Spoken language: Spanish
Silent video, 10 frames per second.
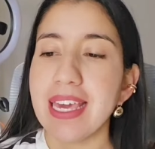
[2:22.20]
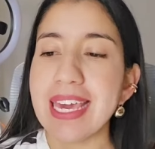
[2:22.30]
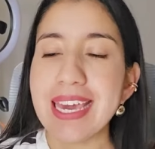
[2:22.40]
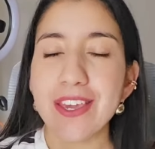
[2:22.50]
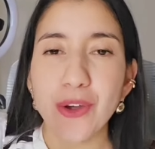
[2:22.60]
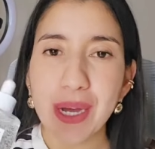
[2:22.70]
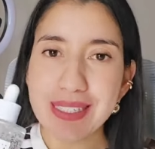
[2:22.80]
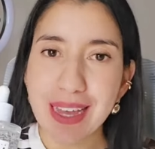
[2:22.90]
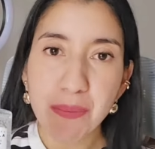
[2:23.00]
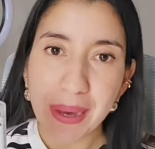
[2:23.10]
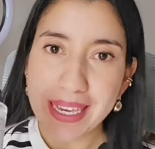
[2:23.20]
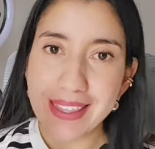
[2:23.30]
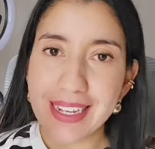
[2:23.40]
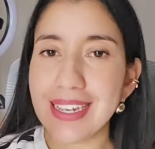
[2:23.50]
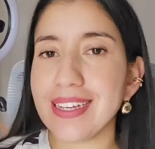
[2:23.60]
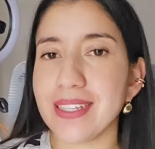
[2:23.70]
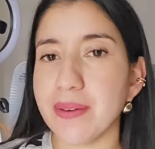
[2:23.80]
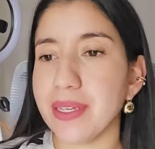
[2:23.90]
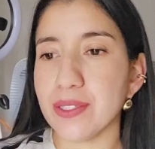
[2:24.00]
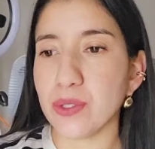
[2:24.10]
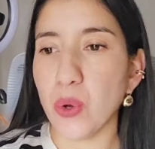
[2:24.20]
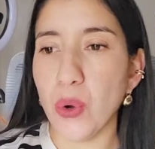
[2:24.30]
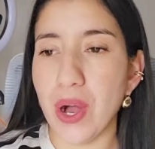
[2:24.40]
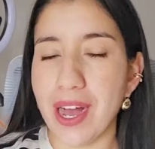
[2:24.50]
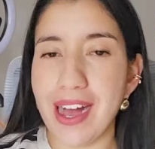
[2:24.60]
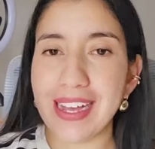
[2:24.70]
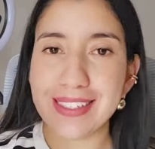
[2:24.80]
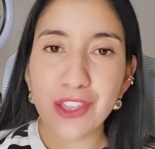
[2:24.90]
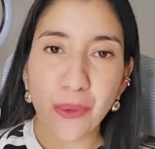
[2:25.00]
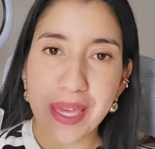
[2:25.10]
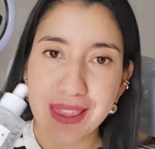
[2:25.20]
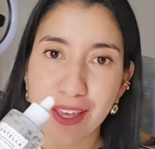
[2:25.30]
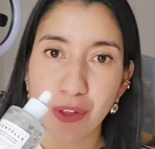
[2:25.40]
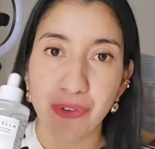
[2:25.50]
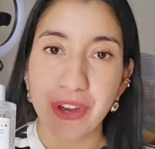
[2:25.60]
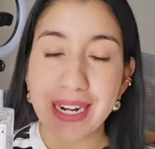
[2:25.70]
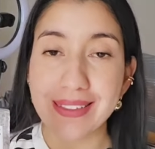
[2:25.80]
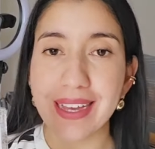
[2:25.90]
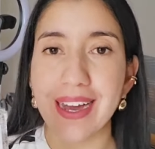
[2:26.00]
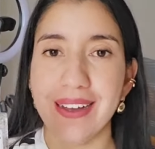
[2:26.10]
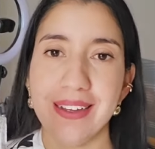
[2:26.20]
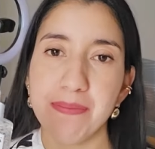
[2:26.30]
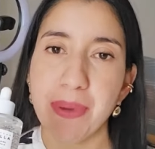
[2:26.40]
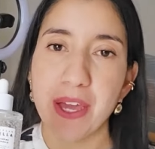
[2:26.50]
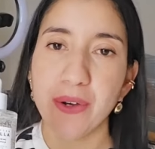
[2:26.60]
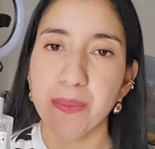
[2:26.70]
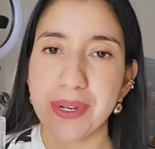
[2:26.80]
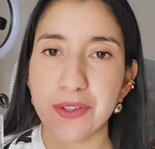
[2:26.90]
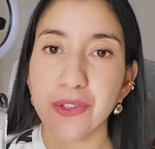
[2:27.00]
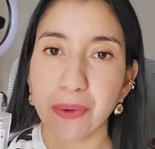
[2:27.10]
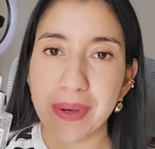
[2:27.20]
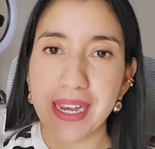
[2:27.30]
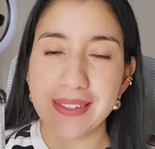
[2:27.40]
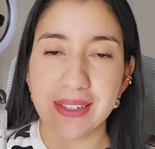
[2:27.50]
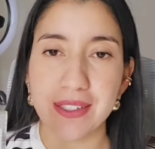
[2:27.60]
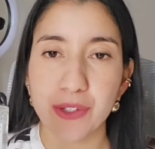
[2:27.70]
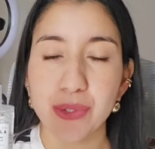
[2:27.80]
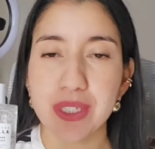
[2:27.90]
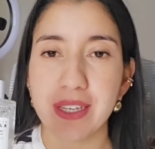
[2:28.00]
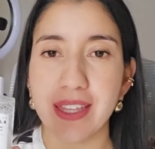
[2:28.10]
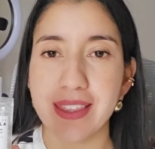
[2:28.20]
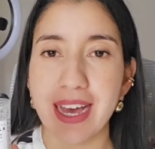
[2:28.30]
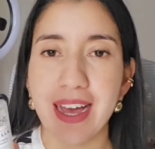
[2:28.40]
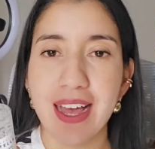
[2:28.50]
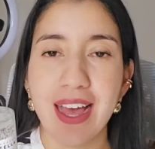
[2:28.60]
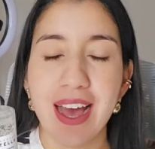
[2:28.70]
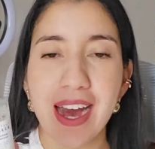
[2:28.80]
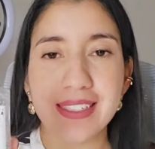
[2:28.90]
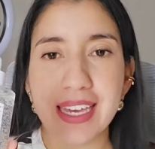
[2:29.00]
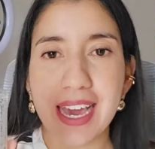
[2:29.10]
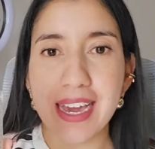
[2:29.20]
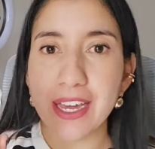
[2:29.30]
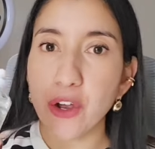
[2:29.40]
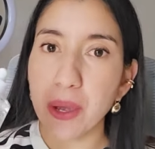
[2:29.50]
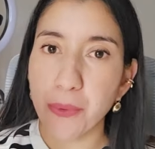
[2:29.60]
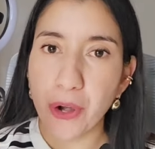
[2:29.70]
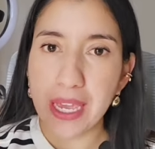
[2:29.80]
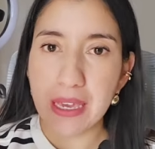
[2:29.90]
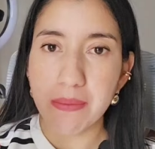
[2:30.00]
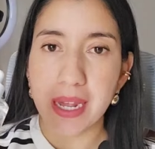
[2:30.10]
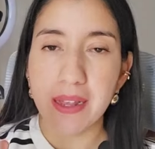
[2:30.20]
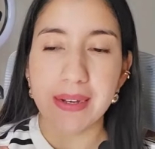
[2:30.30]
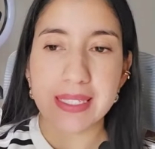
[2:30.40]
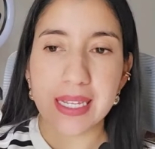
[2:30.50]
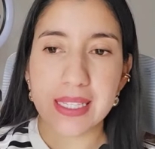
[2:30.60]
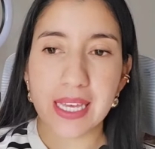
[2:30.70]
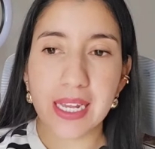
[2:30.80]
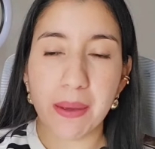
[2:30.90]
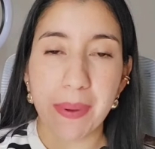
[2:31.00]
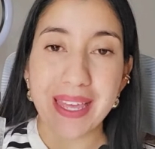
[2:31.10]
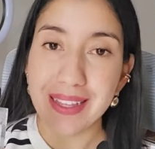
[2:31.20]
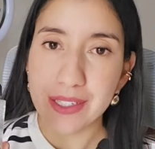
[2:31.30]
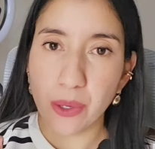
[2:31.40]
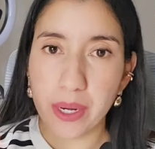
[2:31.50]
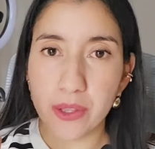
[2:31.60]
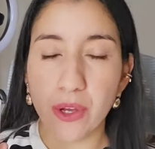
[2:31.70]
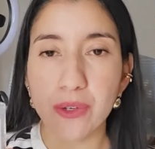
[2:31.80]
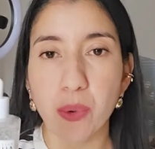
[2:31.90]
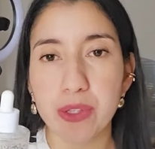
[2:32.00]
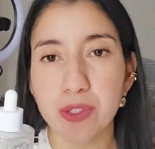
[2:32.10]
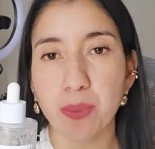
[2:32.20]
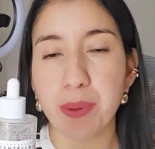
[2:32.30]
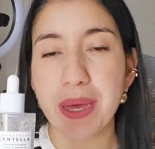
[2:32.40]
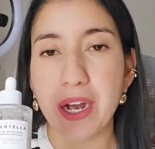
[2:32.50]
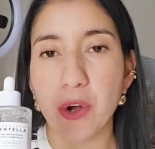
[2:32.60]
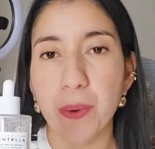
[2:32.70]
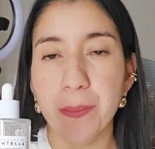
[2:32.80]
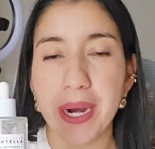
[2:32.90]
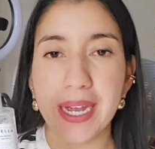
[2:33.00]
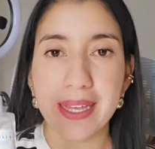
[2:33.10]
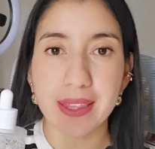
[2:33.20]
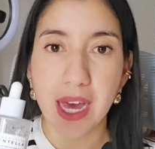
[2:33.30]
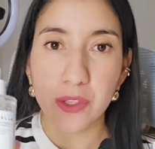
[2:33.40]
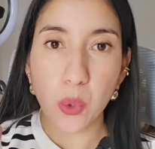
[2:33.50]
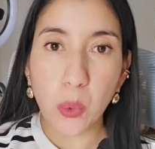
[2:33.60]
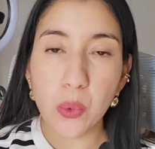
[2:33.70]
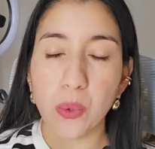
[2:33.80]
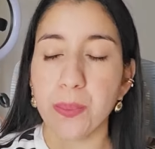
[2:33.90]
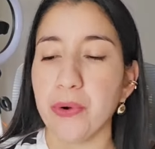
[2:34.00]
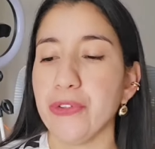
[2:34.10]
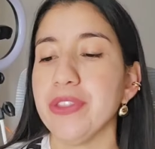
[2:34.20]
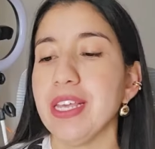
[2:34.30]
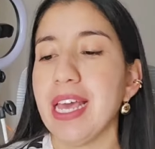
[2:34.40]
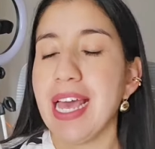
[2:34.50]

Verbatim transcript: Y yo esta en páginas las he visto a 120 en oferta, pero precio normal hasta 160. Así que creo que por ahí vale bastante la pena, sobre todo cuando es tu primera compra, que te dan un cupón.